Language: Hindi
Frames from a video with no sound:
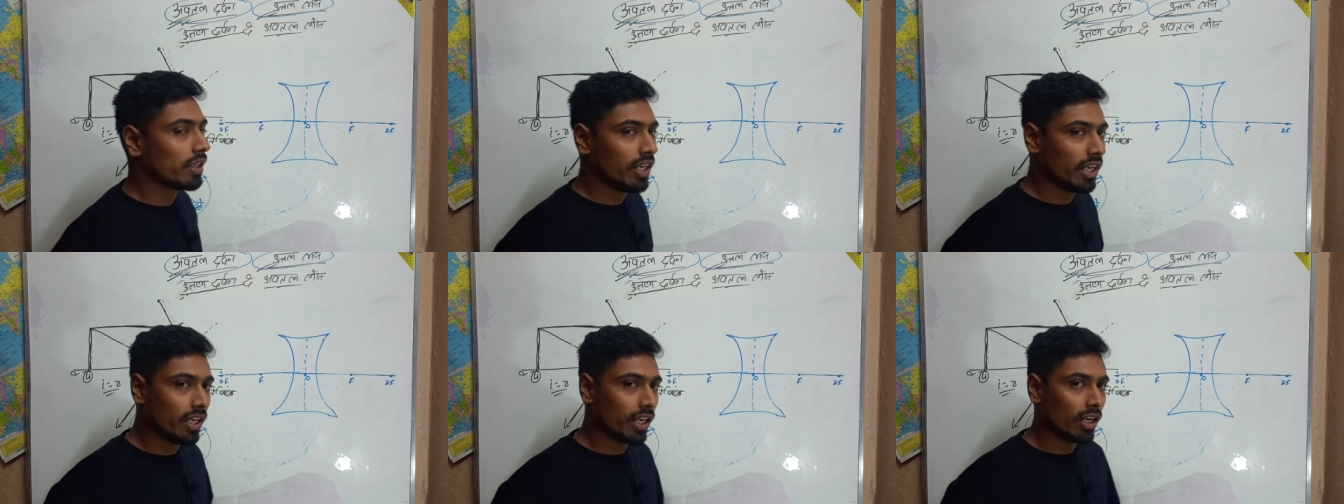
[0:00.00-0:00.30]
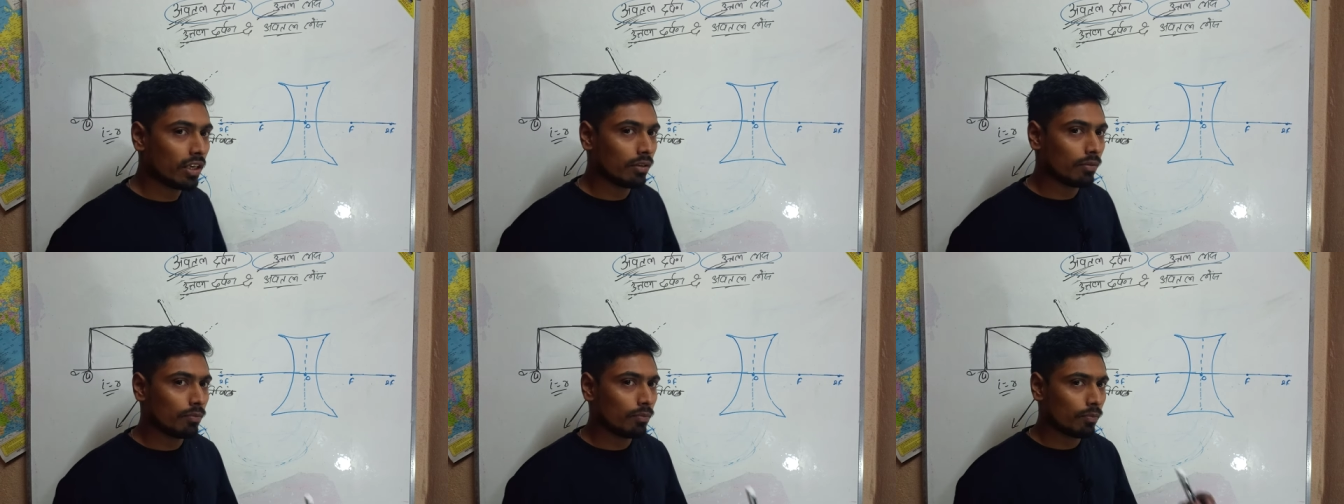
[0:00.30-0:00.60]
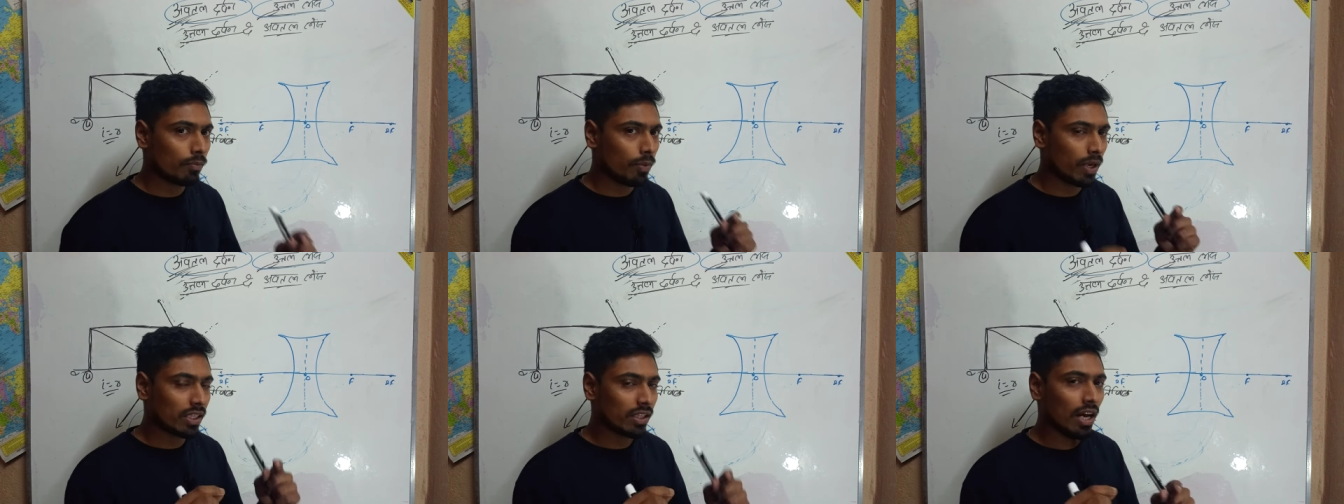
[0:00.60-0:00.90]
किरण
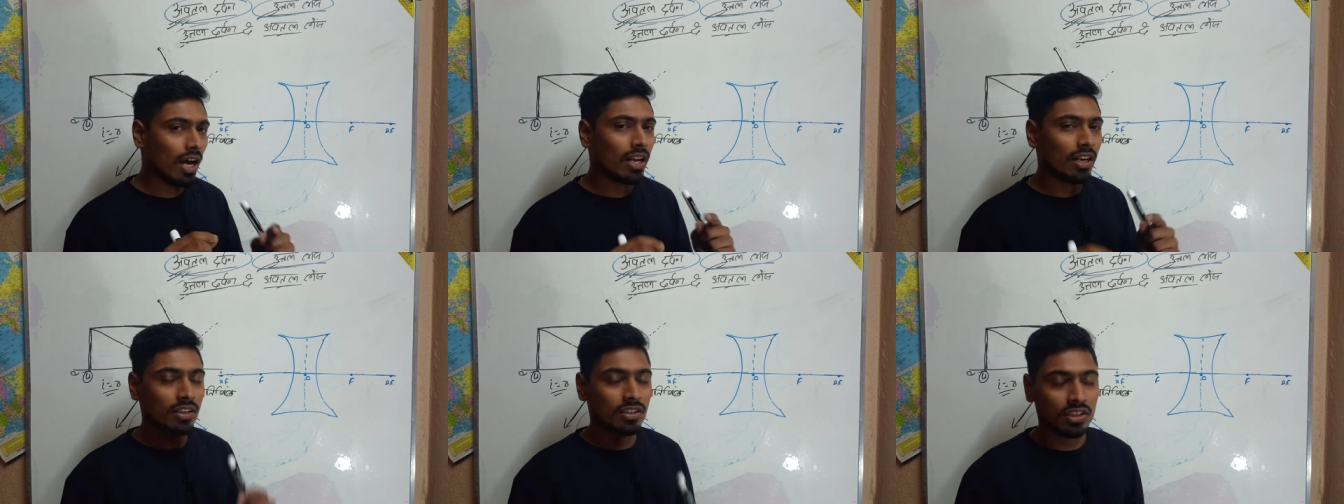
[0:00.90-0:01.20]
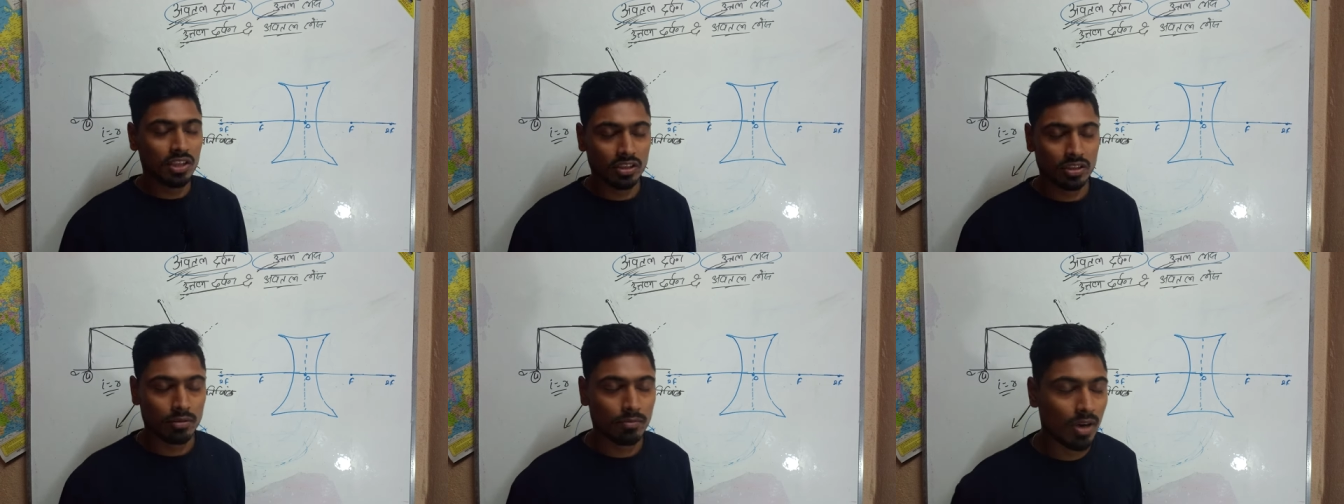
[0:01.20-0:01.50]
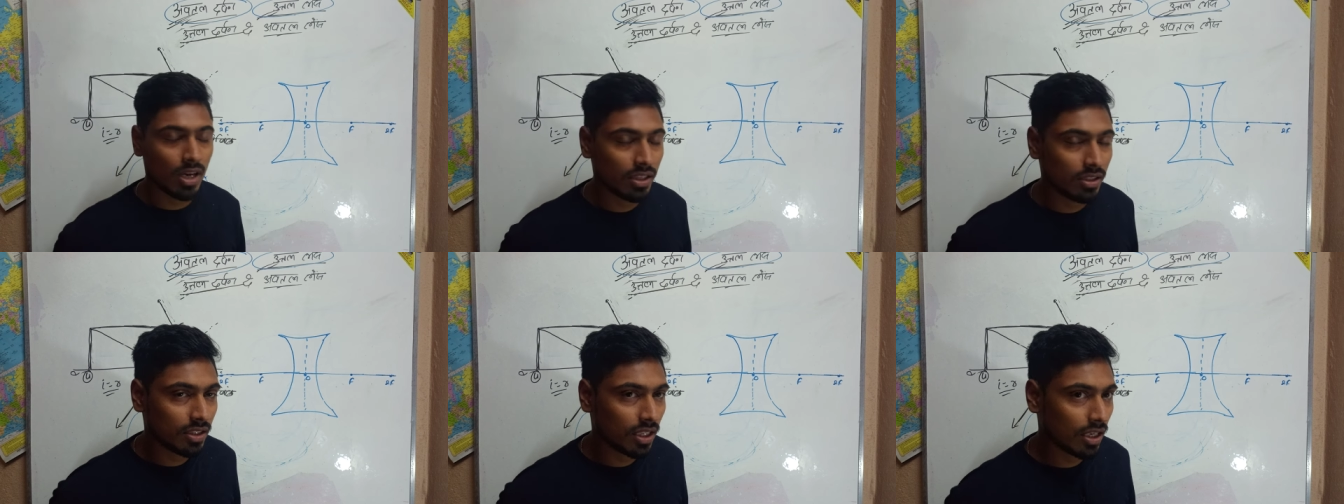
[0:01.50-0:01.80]
प्रधान अक्ष के
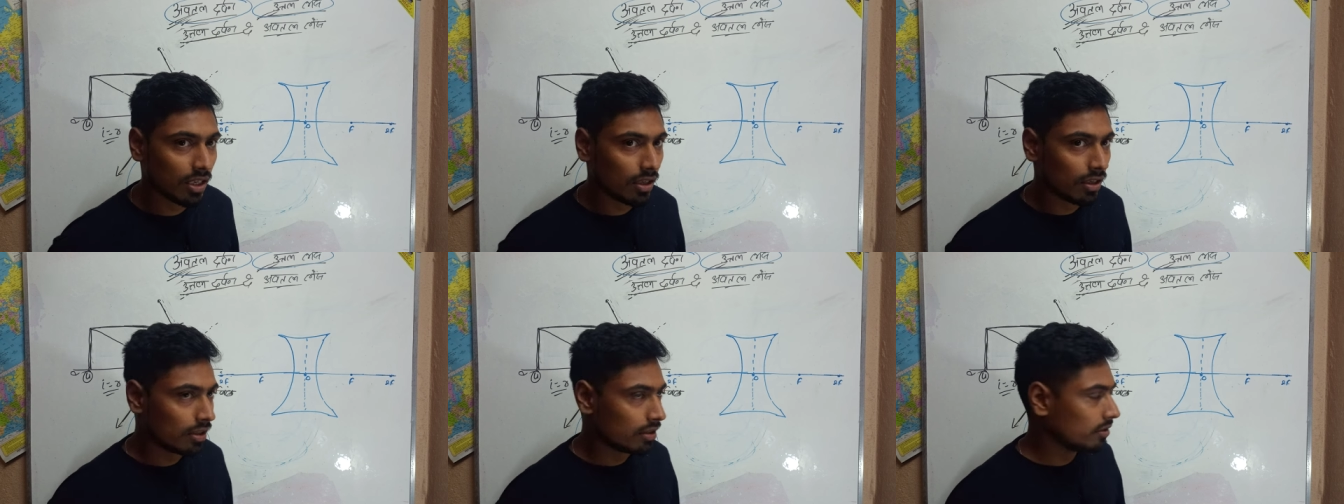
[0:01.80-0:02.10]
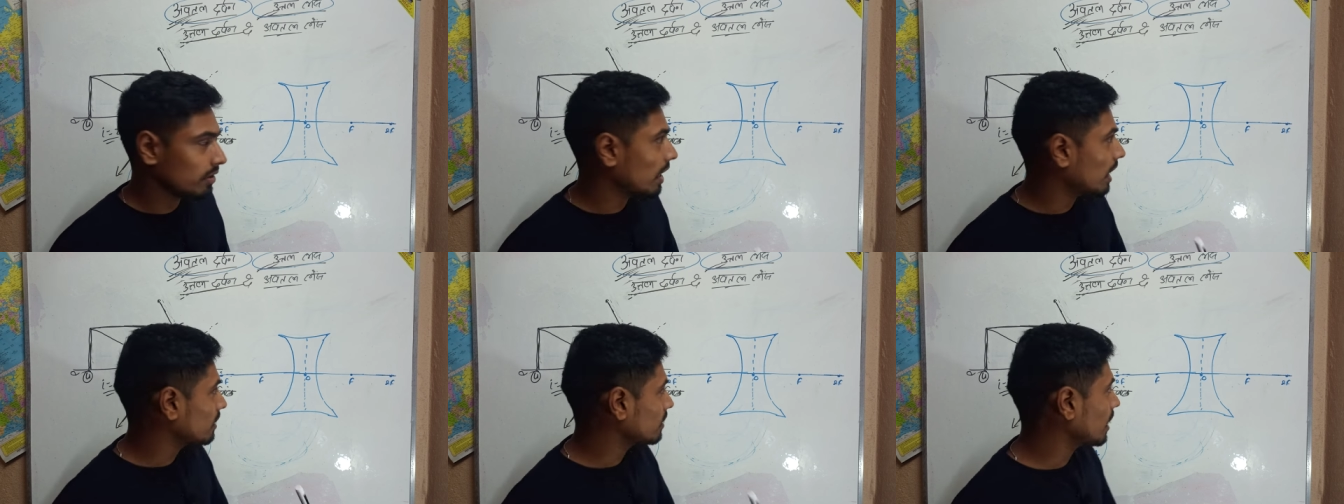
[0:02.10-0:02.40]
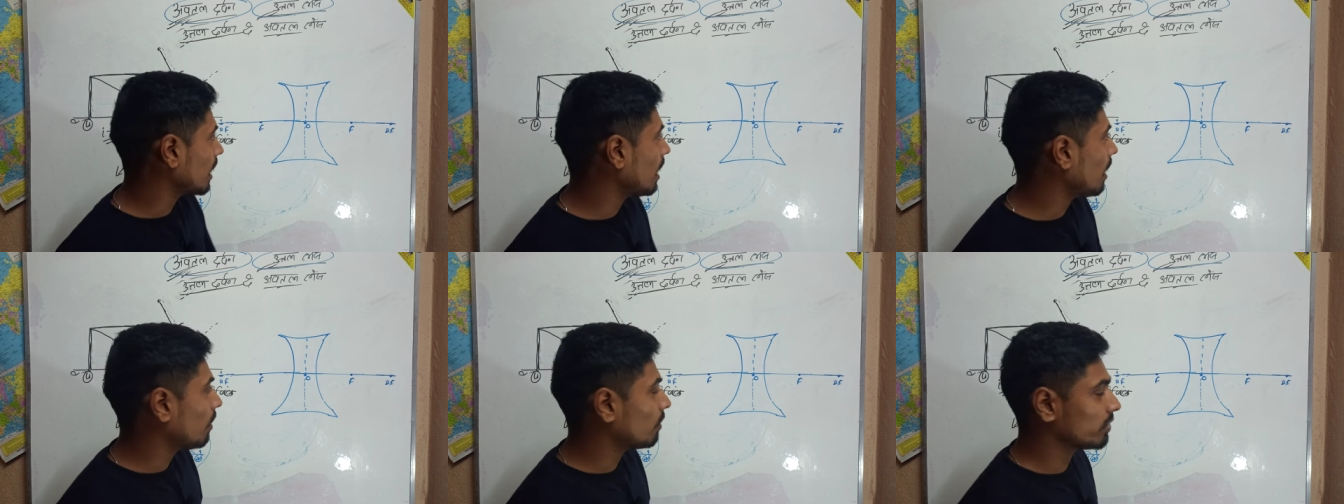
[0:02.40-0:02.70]
समांतर
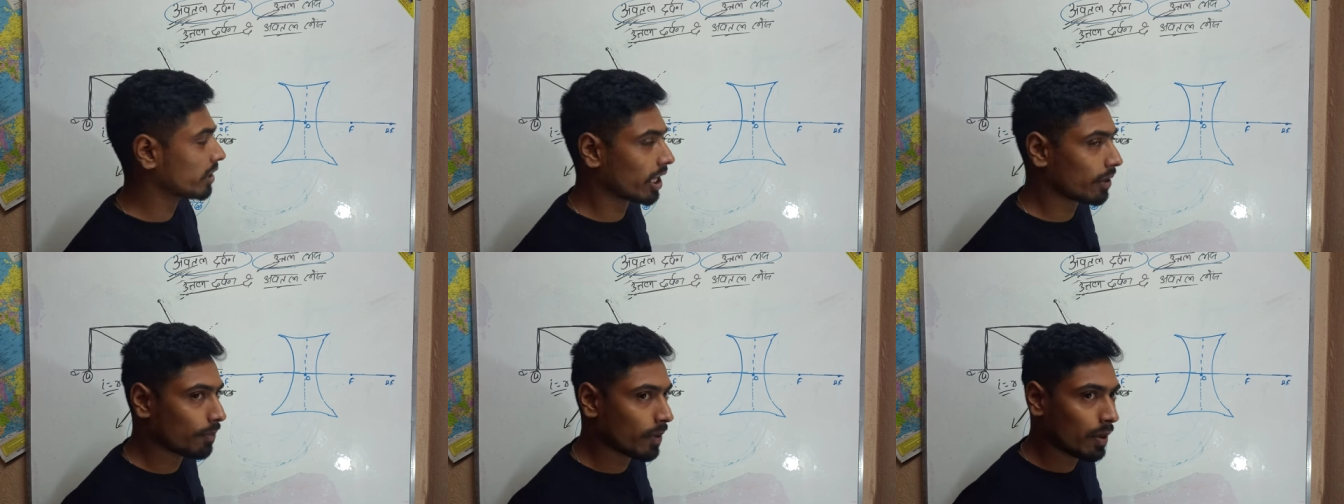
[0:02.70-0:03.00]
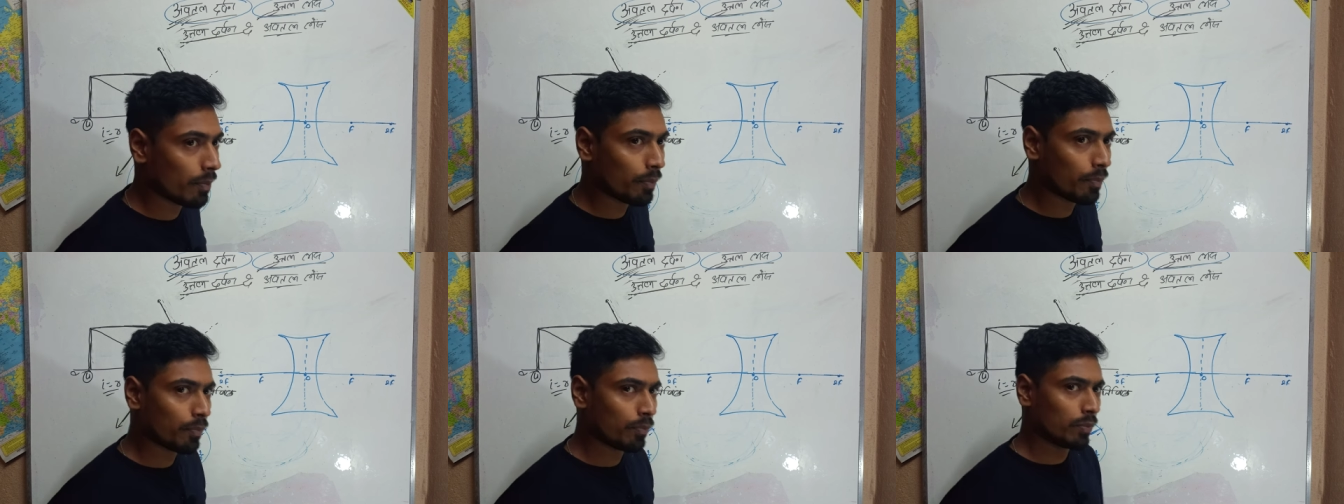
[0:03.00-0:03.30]
जाता है और दर्पण